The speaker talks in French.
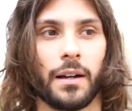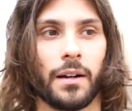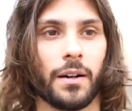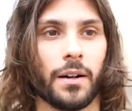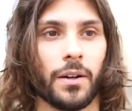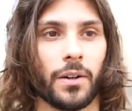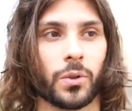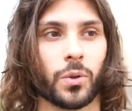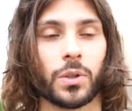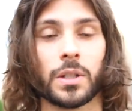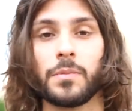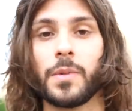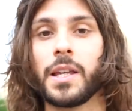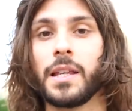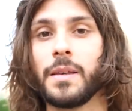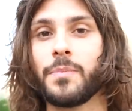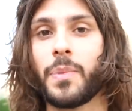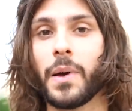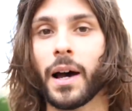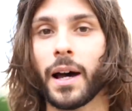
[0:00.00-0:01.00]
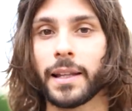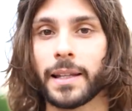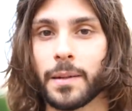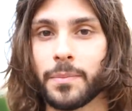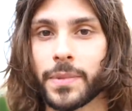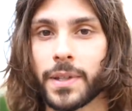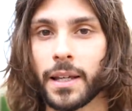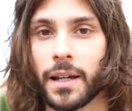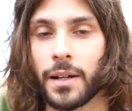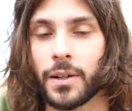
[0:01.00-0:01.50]
entre guillemets hyper
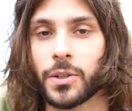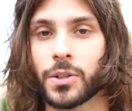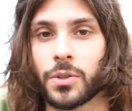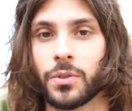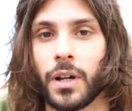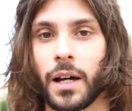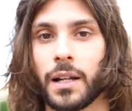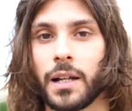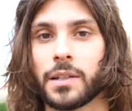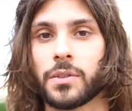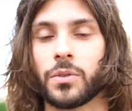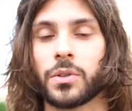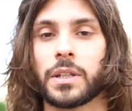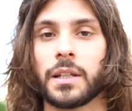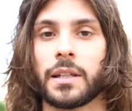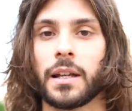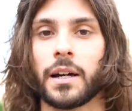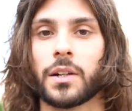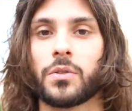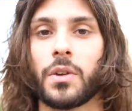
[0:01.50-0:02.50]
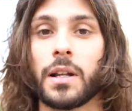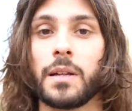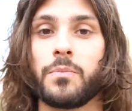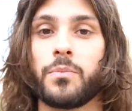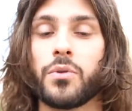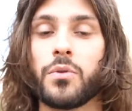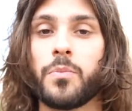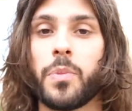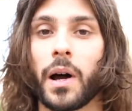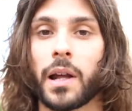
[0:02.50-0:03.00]
adaptés à la, société actuelle et
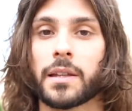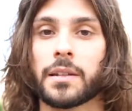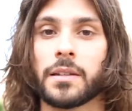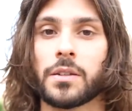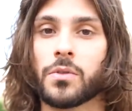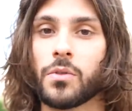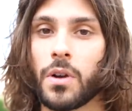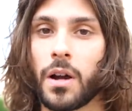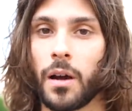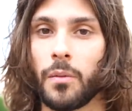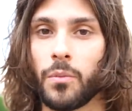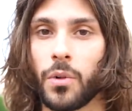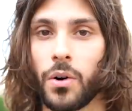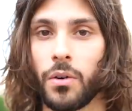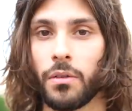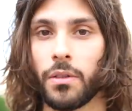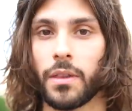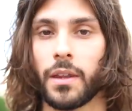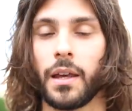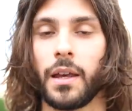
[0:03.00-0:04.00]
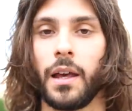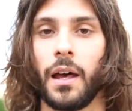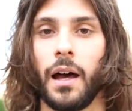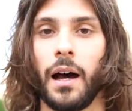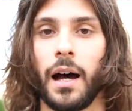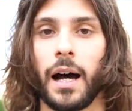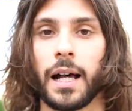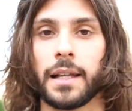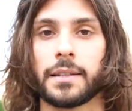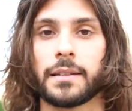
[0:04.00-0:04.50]
plus particulièrement
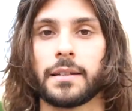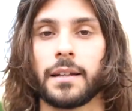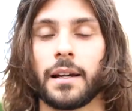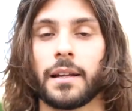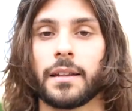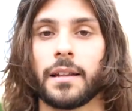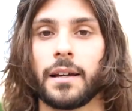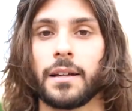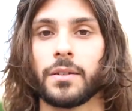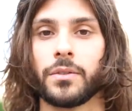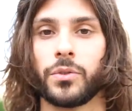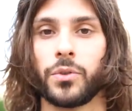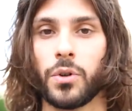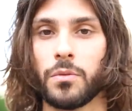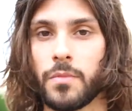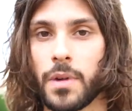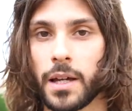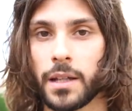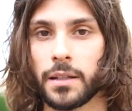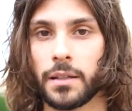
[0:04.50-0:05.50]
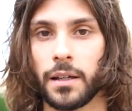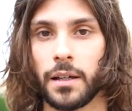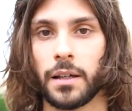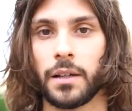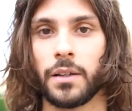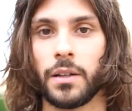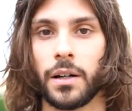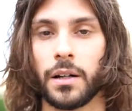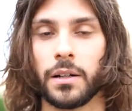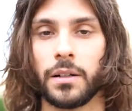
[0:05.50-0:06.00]
à certains domaines
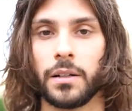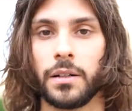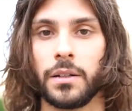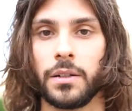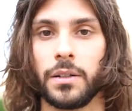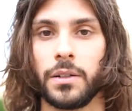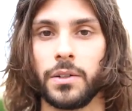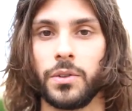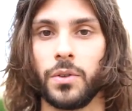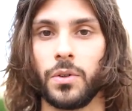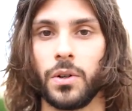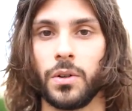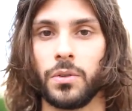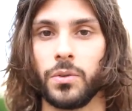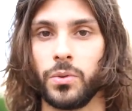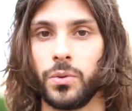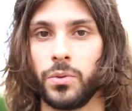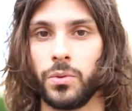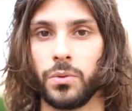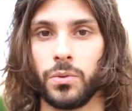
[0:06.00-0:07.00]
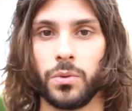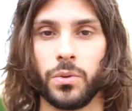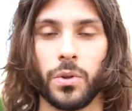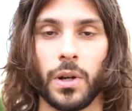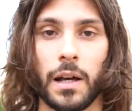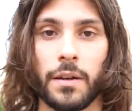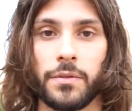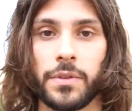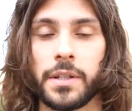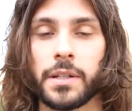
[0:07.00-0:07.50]
de,
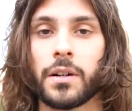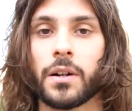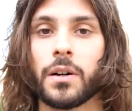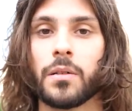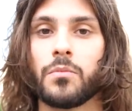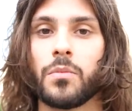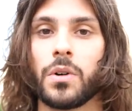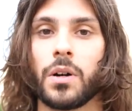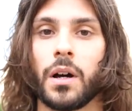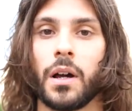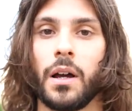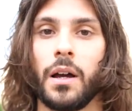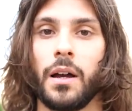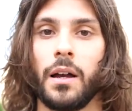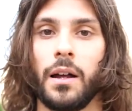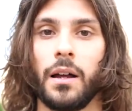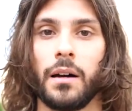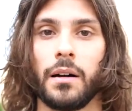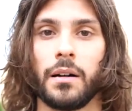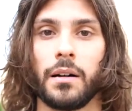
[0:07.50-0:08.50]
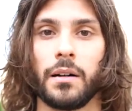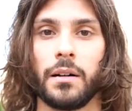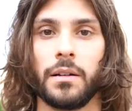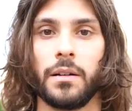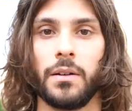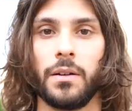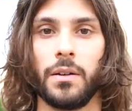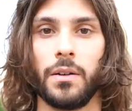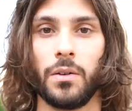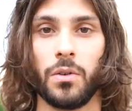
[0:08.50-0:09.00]
la vie comme
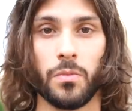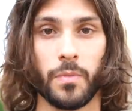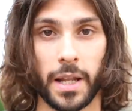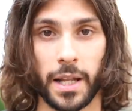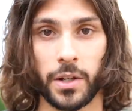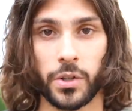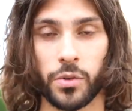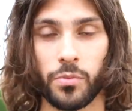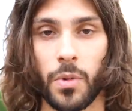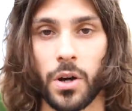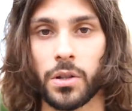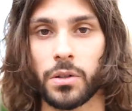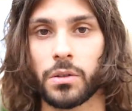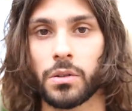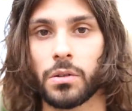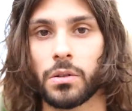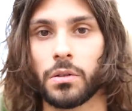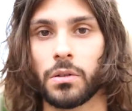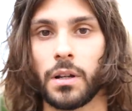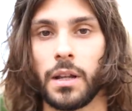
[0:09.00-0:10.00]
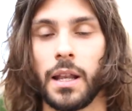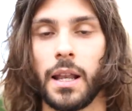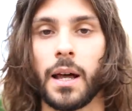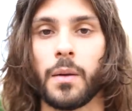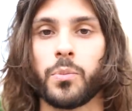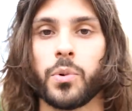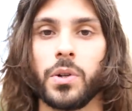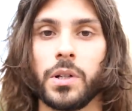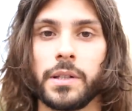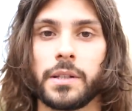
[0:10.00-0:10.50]
euh, le management,
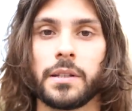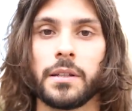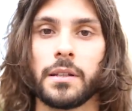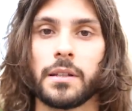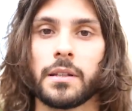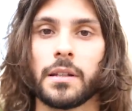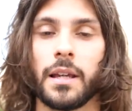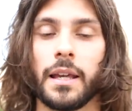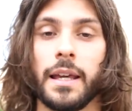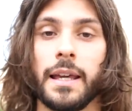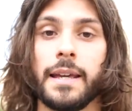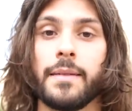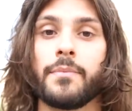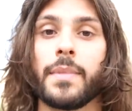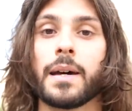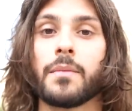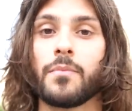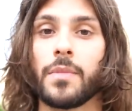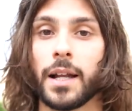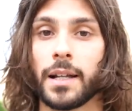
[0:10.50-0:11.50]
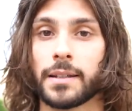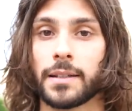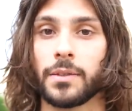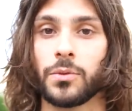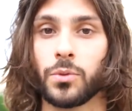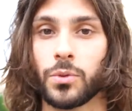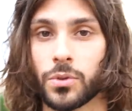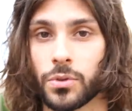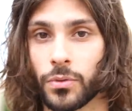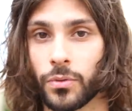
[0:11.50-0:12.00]
la politique et même la
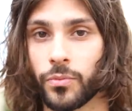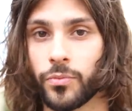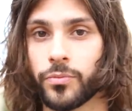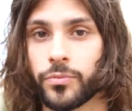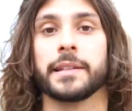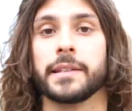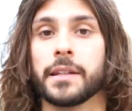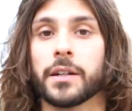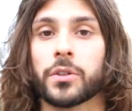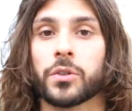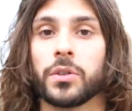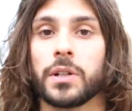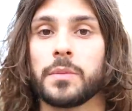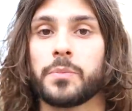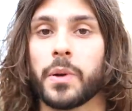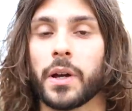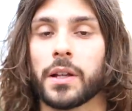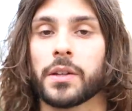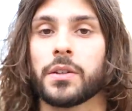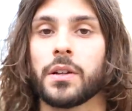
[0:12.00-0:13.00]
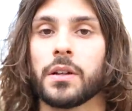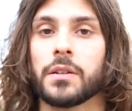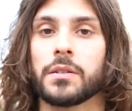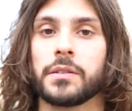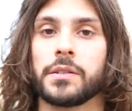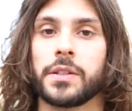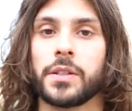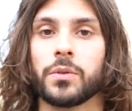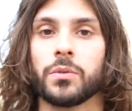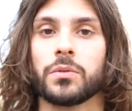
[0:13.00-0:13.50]
séduction. C'est-à-dire que les
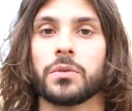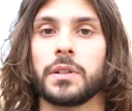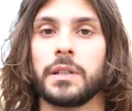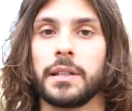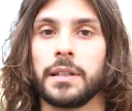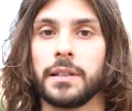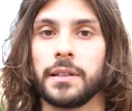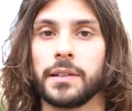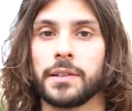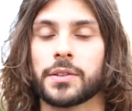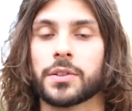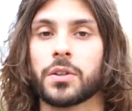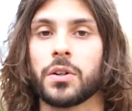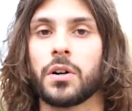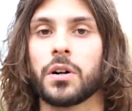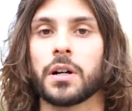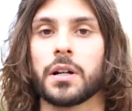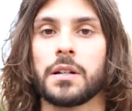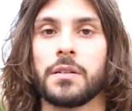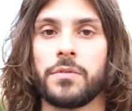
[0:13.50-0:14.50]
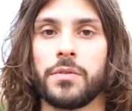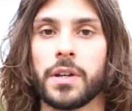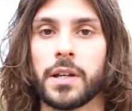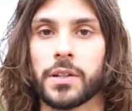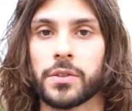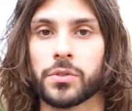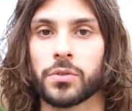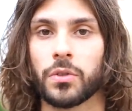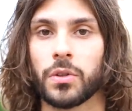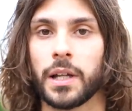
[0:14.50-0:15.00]
personnes qui ont des scores
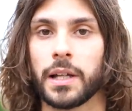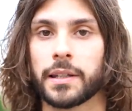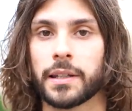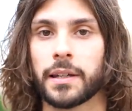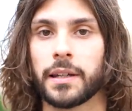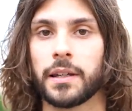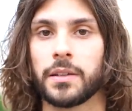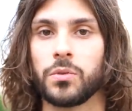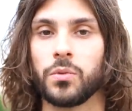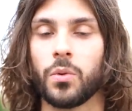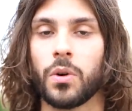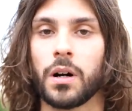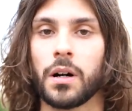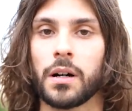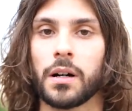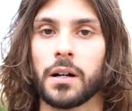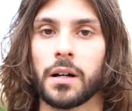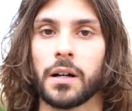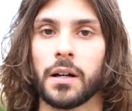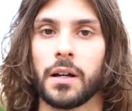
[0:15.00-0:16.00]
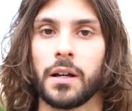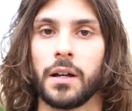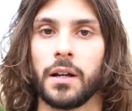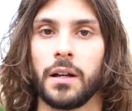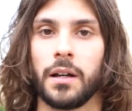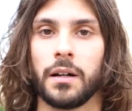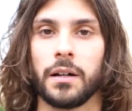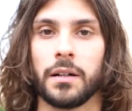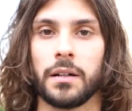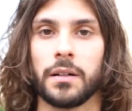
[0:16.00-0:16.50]
élevés sur la triade noire,
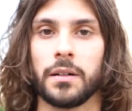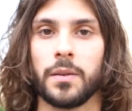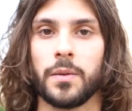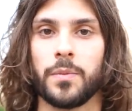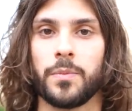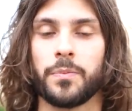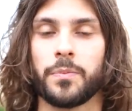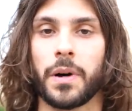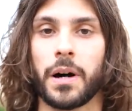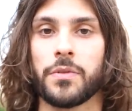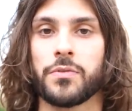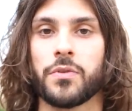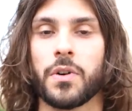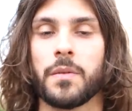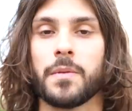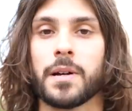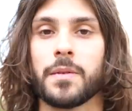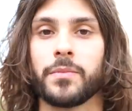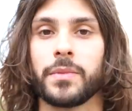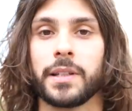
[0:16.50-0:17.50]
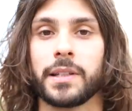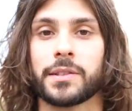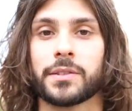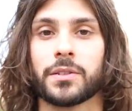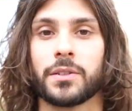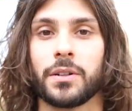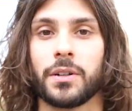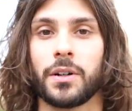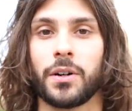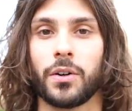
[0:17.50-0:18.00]
euh, parfois même des
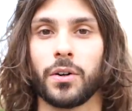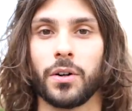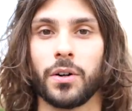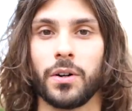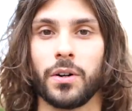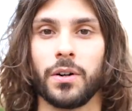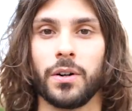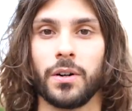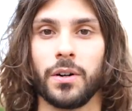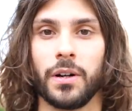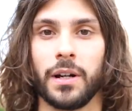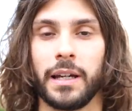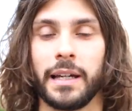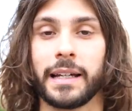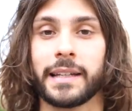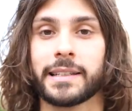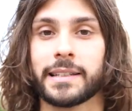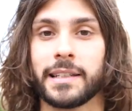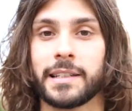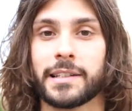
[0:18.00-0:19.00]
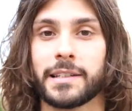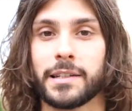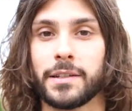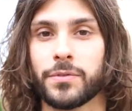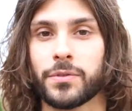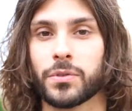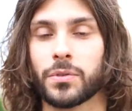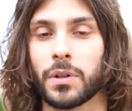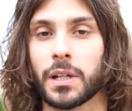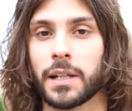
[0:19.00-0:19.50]
scores euh,
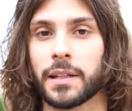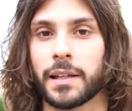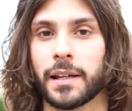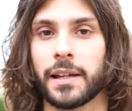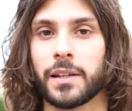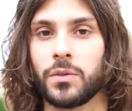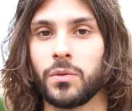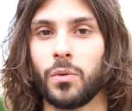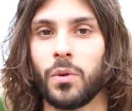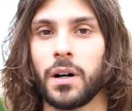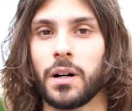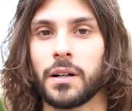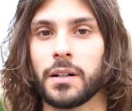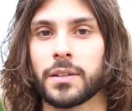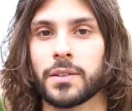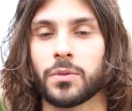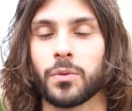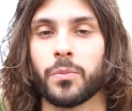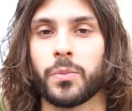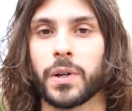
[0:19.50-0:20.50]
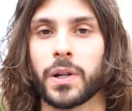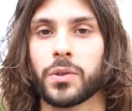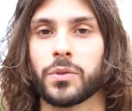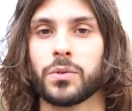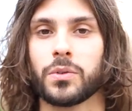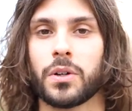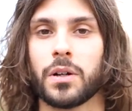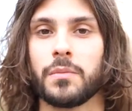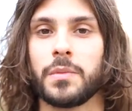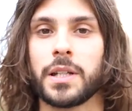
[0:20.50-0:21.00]
excessifs sur la triade noire, sont
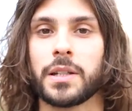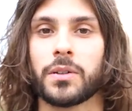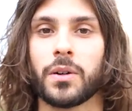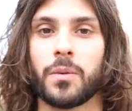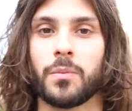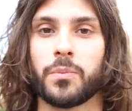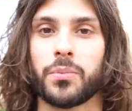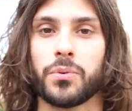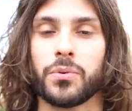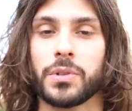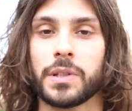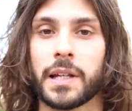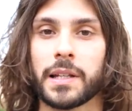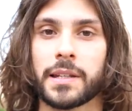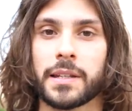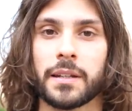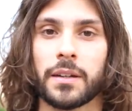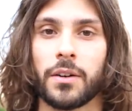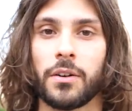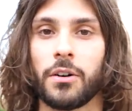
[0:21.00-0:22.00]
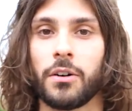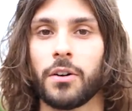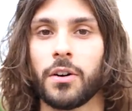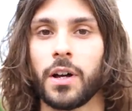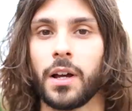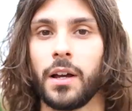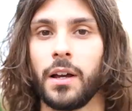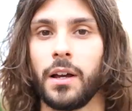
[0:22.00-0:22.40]
perçues comme étant plus attirants